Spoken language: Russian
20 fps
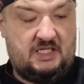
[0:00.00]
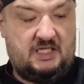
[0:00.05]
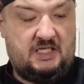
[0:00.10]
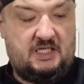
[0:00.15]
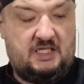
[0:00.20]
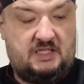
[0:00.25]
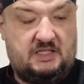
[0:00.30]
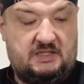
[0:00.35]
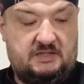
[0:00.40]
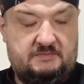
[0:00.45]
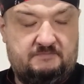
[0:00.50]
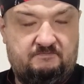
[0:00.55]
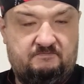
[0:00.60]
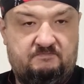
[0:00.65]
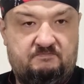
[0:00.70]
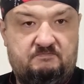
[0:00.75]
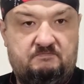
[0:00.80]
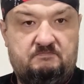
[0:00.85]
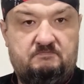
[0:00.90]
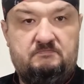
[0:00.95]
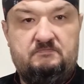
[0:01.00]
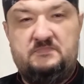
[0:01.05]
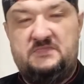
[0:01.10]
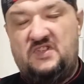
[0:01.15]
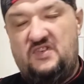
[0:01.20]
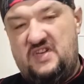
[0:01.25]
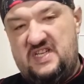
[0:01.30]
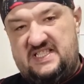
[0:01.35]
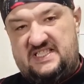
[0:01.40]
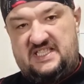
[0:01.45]

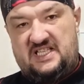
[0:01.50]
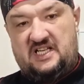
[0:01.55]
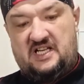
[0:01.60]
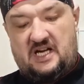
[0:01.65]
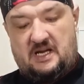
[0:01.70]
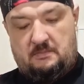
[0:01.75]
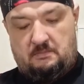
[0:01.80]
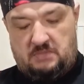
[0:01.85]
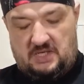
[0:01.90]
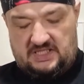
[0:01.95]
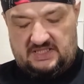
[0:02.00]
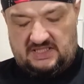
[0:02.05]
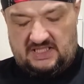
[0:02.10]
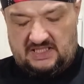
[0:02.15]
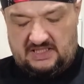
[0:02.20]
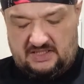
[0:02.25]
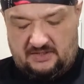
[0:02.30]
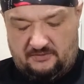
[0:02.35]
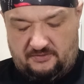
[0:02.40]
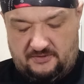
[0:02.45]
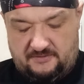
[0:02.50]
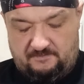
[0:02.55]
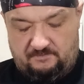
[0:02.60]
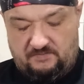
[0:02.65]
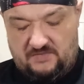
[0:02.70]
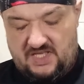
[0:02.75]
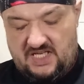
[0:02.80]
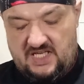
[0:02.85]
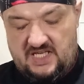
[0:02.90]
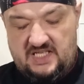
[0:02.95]
200 э, грамм бананов
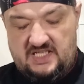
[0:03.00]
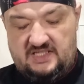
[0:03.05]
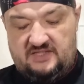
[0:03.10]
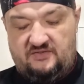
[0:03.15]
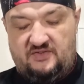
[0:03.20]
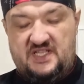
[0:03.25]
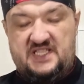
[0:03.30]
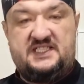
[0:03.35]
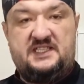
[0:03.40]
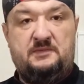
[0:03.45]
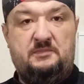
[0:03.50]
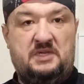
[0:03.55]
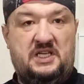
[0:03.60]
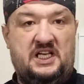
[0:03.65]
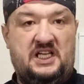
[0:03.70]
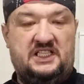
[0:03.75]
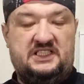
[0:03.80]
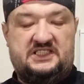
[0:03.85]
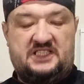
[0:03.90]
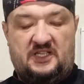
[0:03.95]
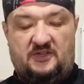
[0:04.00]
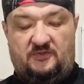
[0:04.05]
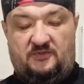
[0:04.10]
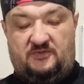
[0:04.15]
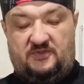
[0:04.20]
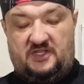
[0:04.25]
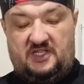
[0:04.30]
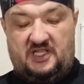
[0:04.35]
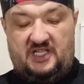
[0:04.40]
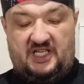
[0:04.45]
и 200
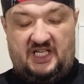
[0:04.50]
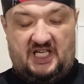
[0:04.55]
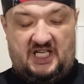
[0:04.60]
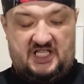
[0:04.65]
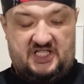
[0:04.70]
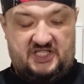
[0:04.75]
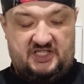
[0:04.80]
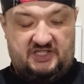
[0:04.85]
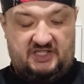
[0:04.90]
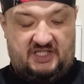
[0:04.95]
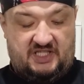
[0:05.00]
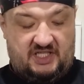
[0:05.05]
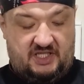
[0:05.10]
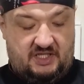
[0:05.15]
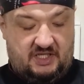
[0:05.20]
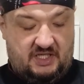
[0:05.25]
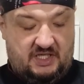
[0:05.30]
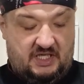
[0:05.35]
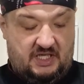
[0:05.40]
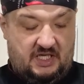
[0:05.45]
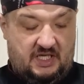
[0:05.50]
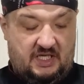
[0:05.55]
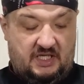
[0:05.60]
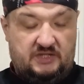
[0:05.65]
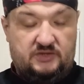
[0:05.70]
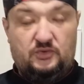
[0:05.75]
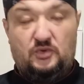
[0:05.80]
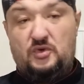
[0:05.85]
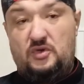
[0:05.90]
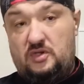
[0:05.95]
миллилитров ряженки.
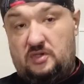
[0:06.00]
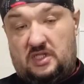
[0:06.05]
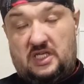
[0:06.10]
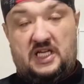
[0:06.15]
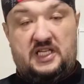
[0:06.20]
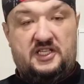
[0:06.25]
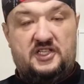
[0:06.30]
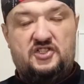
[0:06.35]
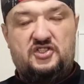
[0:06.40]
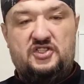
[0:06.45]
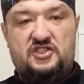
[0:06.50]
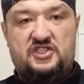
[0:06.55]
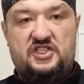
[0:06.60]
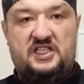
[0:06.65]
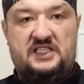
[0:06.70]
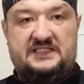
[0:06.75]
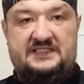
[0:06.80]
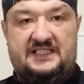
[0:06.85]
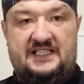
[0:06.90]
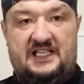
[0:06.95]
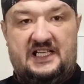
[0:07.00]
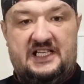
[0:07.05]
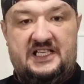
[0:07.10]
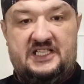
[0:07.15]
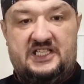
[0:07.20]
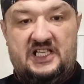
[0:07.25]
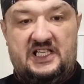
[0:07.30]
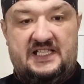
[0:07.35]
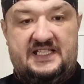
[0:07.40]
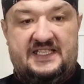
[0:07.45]
Ну и, конечно же,
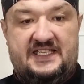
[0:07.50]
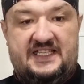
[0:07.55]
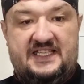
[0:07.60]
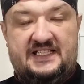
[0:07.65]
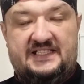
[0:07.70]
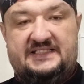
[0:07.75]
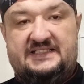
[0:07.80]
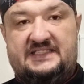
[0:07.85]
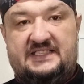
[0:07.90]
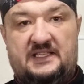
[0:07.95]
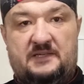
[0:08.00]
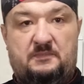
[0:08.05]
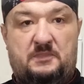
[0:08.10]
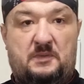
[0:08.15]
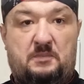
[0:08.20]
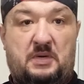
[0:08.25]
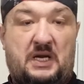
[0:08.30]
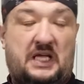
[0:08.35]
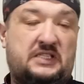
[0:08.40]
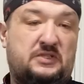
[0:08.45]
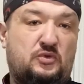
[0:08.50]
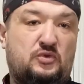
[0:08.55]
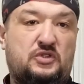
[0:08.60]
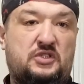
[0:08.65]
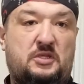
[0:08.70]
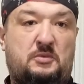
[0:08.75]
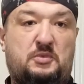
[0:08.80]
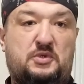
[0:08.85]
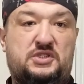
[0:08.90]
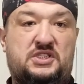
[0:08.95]
разрыхлитель теста. По
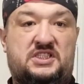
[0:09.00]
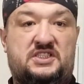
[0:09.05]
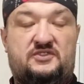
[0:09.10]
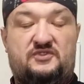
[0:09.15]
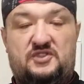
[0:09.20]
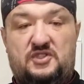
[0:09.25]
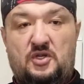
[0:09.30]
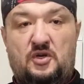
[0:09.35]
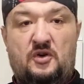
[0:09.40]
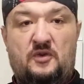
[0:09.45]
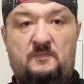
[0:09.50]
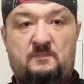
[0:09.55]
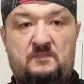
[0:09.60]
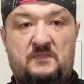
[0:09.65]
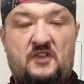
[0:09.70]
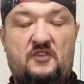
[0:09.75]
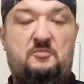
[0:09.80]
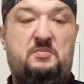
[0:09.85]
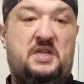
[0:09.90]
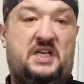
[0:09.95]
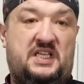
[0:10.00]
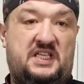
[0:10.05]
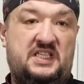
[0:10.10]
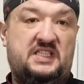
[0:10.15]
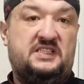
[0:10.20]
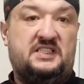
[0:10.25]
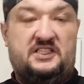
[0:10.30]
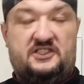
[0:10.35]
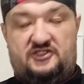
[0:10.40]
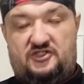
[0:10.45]
продуктам у нас все,
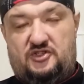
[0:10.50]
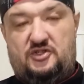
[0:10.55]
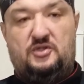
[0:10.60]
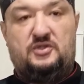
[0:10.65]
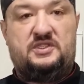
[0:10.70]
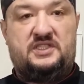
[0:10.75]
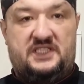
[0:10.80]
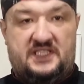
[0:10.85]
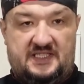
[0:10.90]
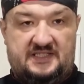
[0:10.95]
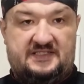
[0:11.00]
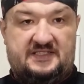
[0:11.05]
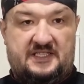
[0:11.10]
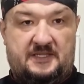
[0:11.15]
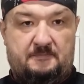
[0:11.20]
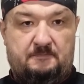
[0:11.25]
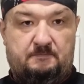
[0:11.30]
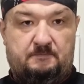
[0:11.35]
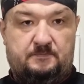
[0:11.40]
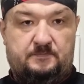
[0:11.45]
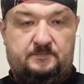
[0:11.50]
впереди нас ждет тесто.